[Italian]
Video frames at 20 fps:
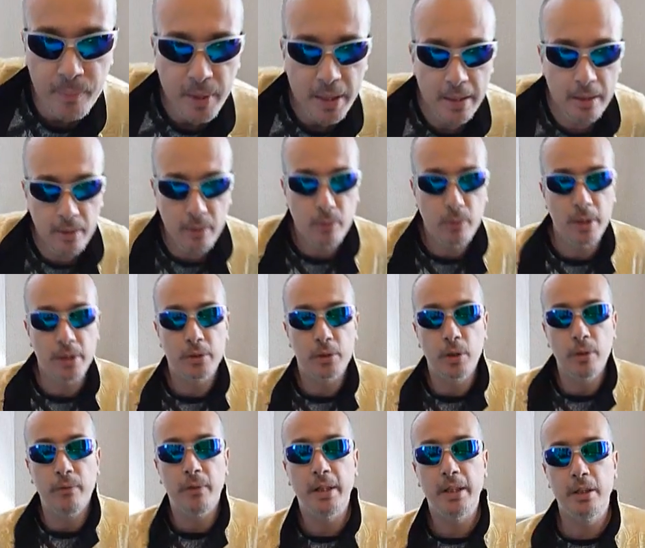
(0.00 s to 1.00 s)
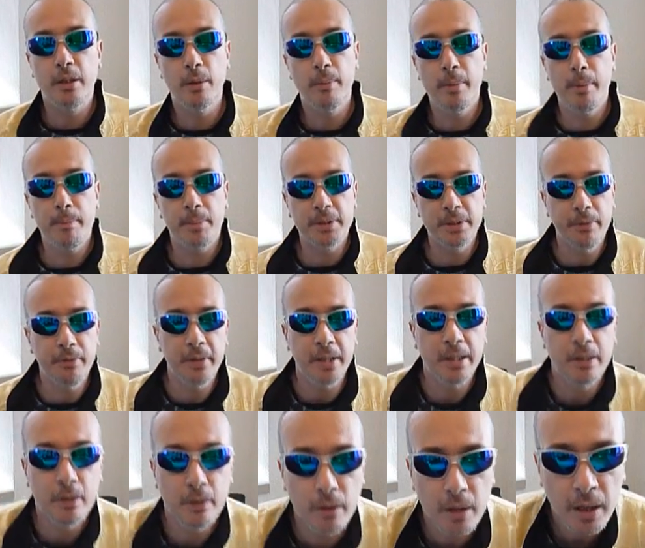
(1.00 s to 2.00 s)
in questo video mi
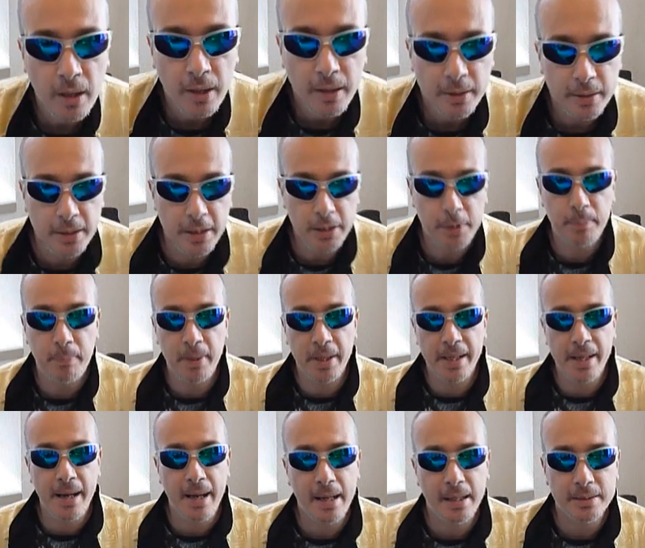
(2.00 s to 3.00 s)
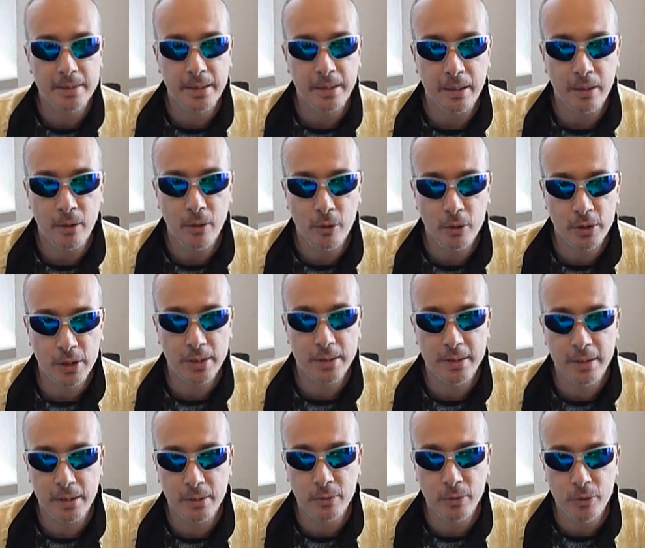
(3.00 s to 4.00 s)
prefiggo di spiegare cosa
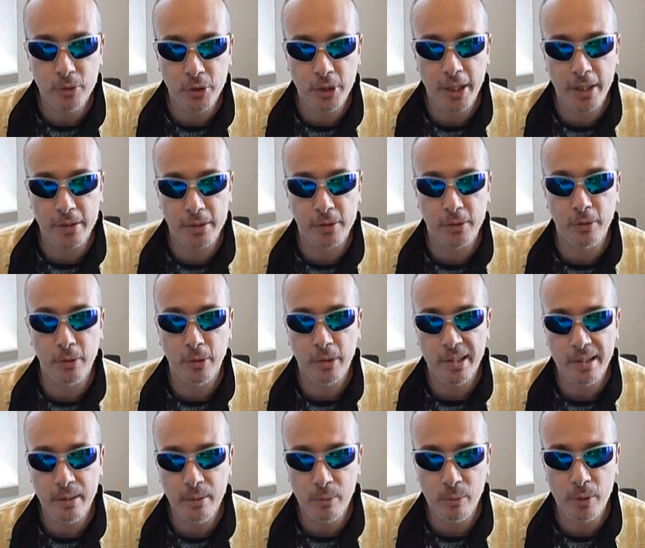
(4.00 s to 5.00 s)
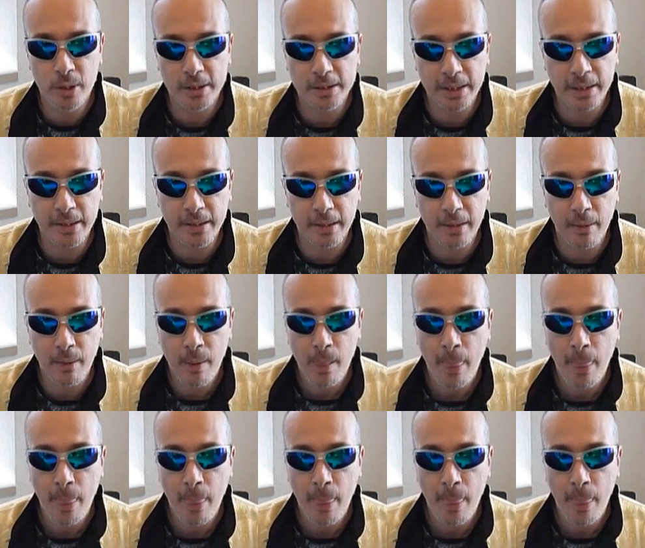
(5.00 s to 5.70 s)
sia successo in Ucraina